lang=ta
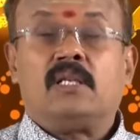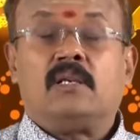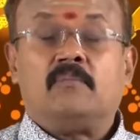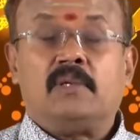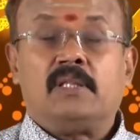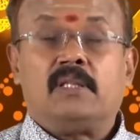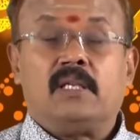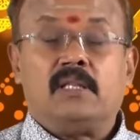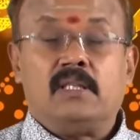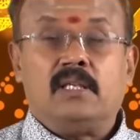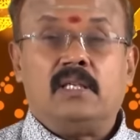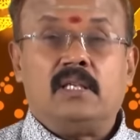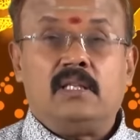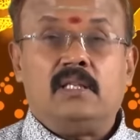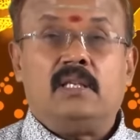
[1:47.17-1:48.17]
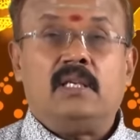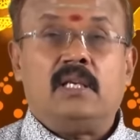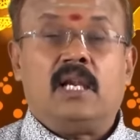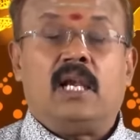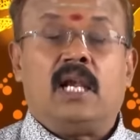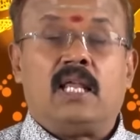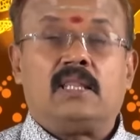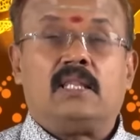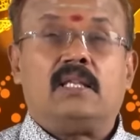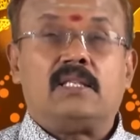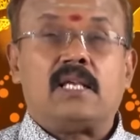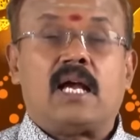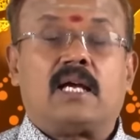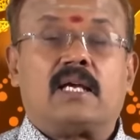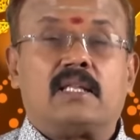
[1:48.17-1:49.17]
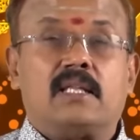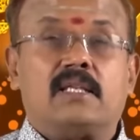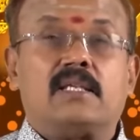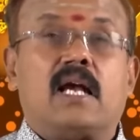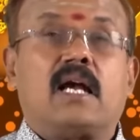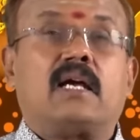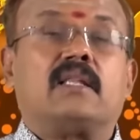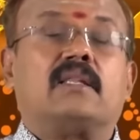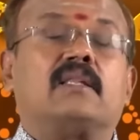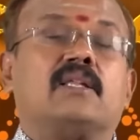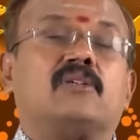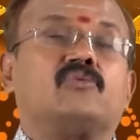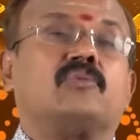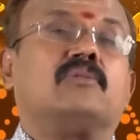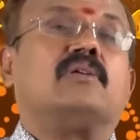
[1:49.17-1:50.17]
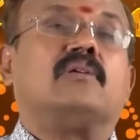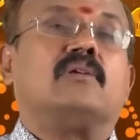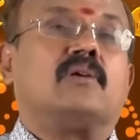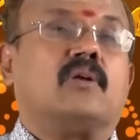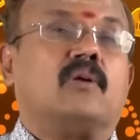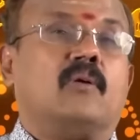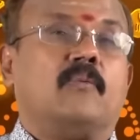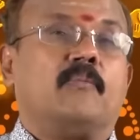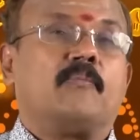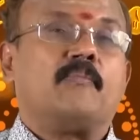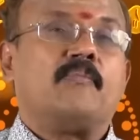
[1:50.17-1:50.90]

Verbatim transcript: ஜென்மத்தில் திடீர் திடீர்னு எல்லாத்துலேயும் ஜாக்கிரதை ஜாக்கிரதை தான் சொல்லின்னு இருக்கிறோம்